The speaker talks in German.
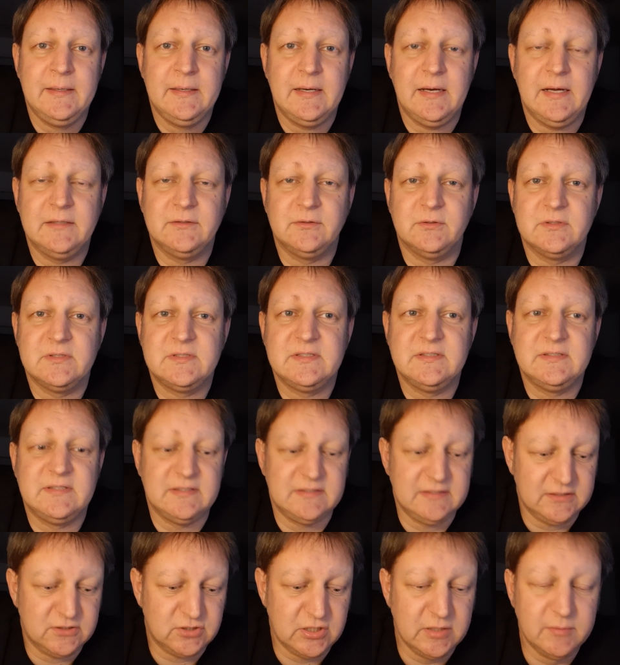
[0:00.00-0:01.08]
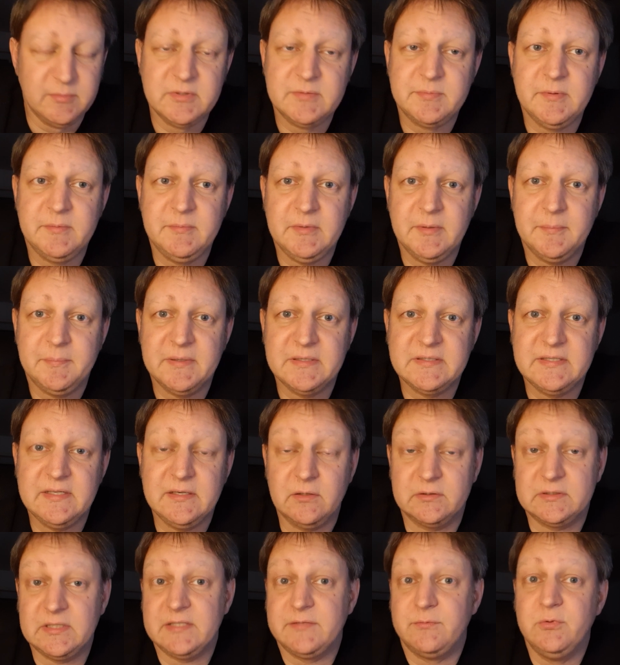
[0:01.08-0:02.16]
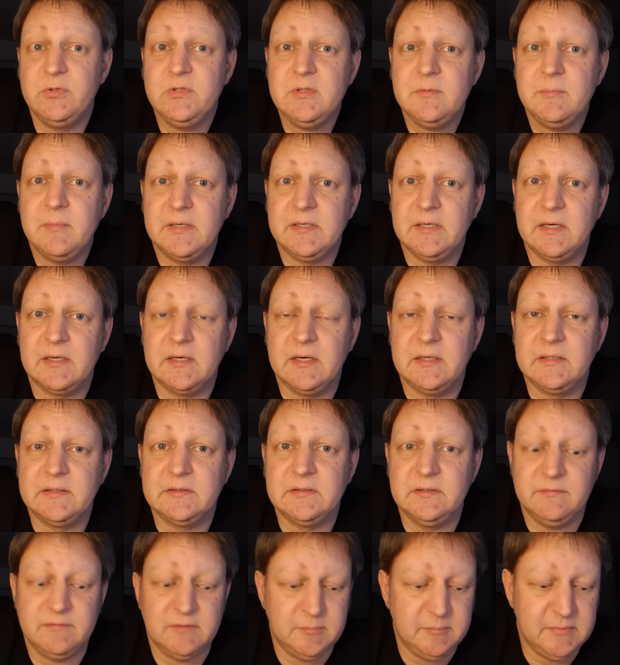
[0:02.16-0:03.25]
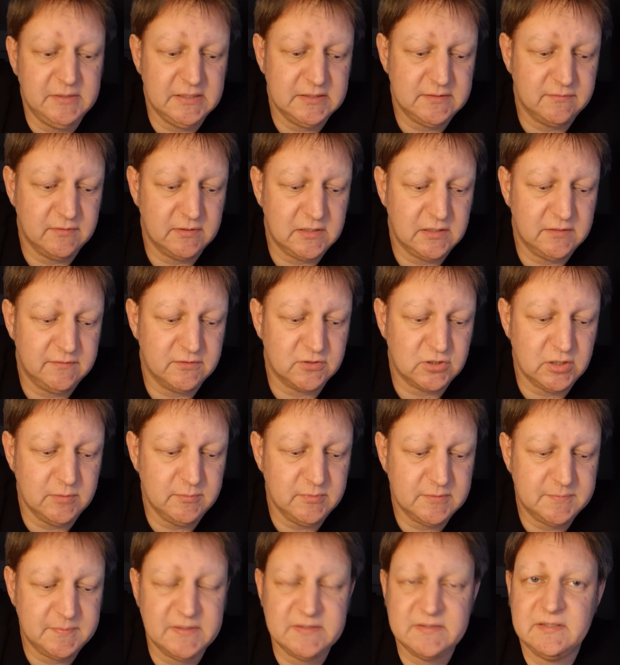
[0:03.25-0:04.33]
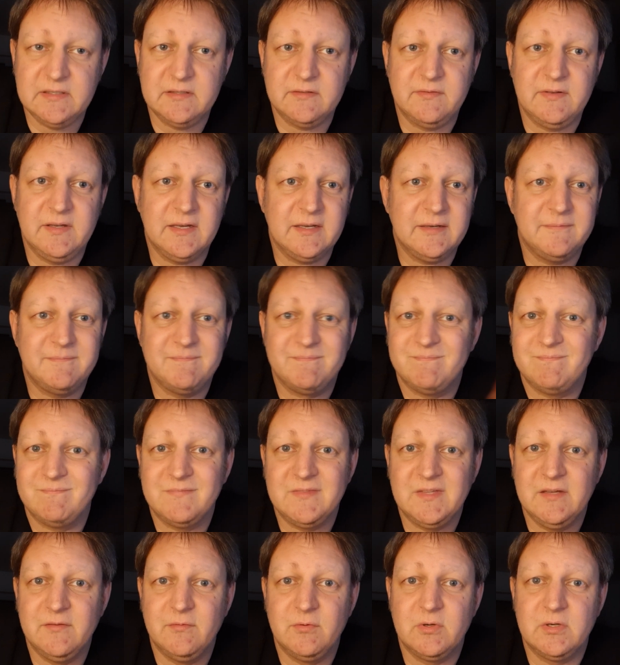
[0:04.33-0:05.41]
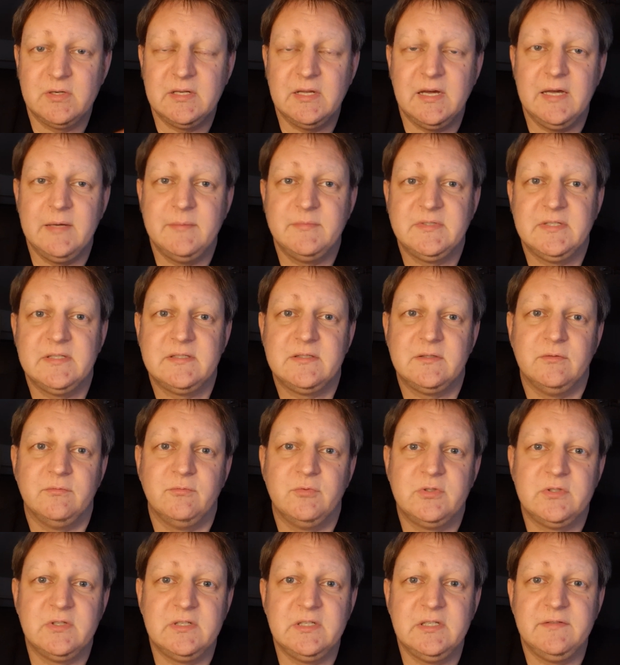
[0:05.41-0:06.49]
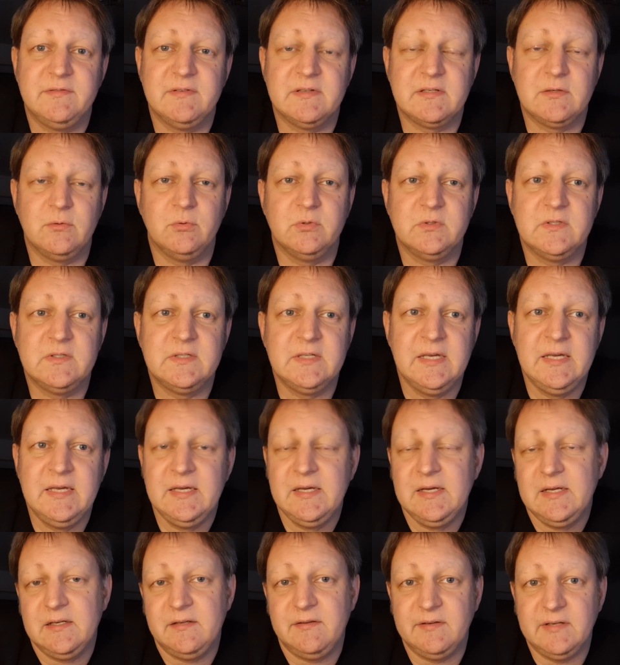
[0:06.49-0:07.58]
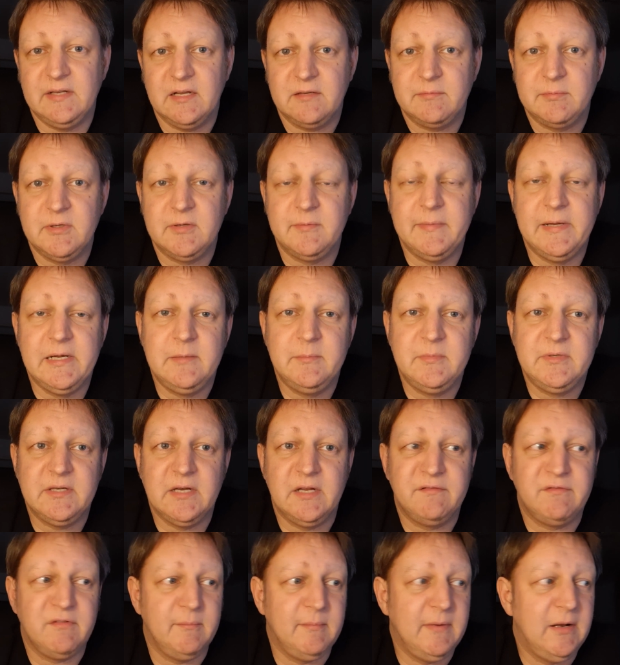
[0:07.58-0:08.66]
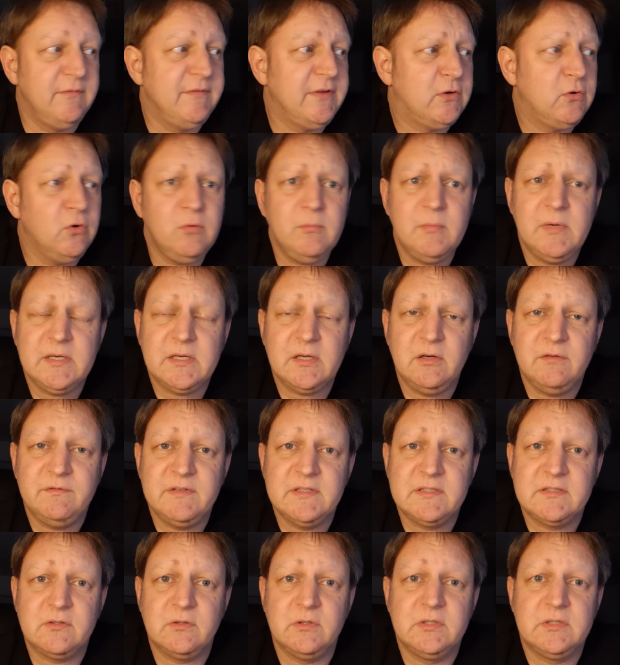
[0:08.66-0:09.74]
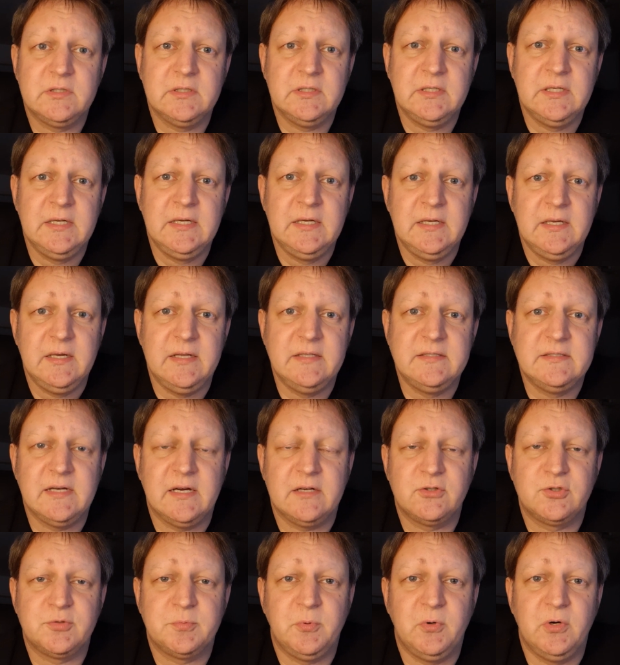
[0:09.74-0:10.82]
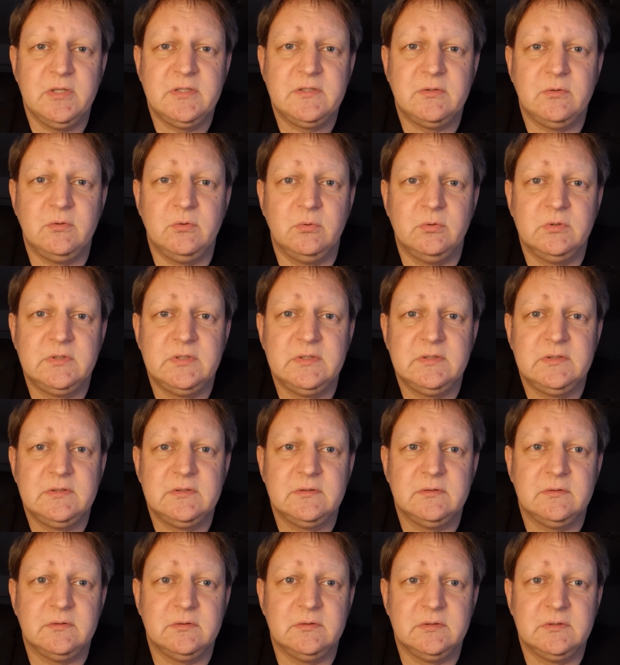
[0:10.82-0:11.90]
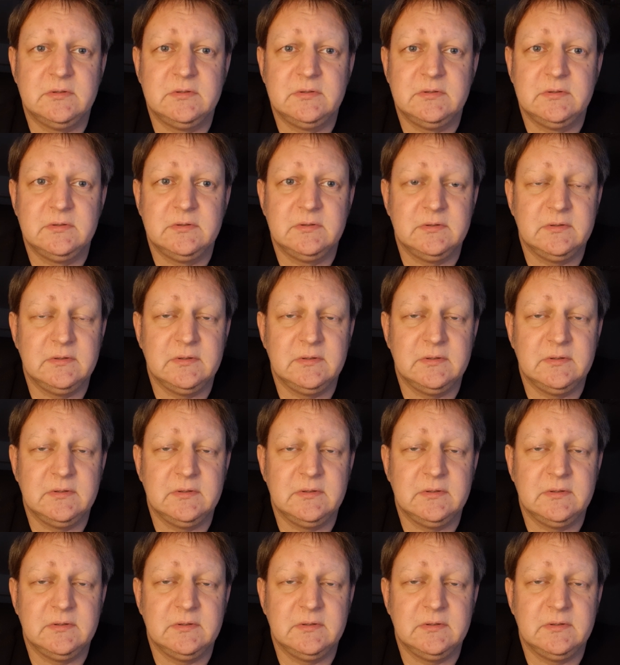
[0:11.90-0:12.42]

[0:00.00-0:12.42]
ansonsten ist jetzt nichts Schlimmes mit mir passiert. Auch das wüsste man ja gar nicht. Ne? Wenn mir jetzt wirklich was Schlimmes passiert wäre, ihr würdet daheim sitzen und wüsstet nicht, was los ist. Deswegen dachte ich mir, ich melde mich einfach mal. Und wir gucken mal drauf, was heute in Sachen Sport so los ist und